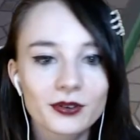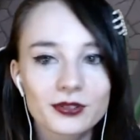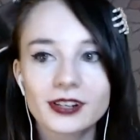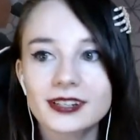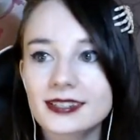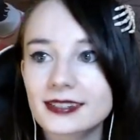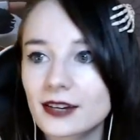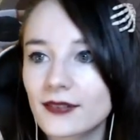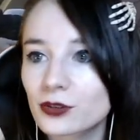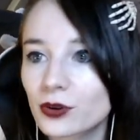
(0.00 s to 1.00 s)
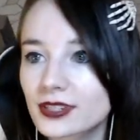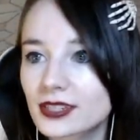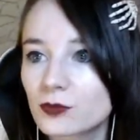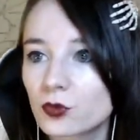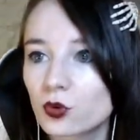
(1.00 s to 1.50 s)
Du solltest dich aber
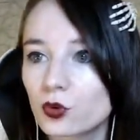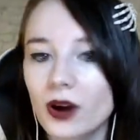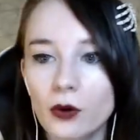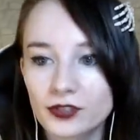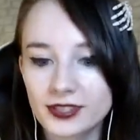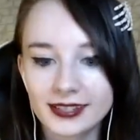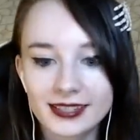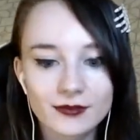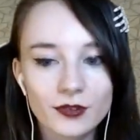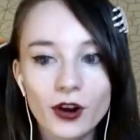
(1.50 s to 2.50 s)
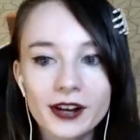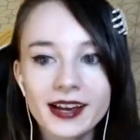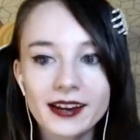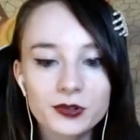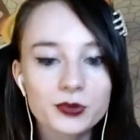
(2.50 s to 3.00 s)
trotzdem oben raufsetzen. Wir wollen
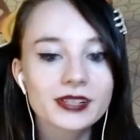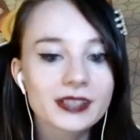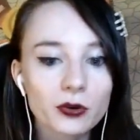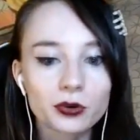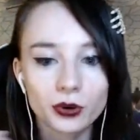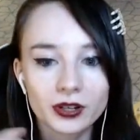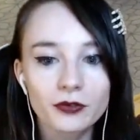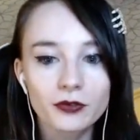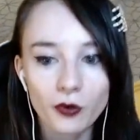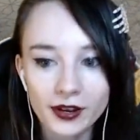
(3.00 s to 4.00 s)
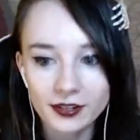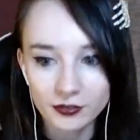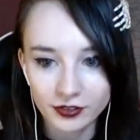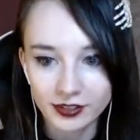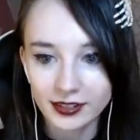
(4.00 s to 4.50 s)
ja natürlich auch neue Freunde
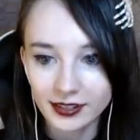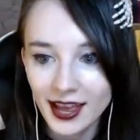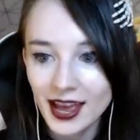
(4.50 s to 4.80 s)
finden.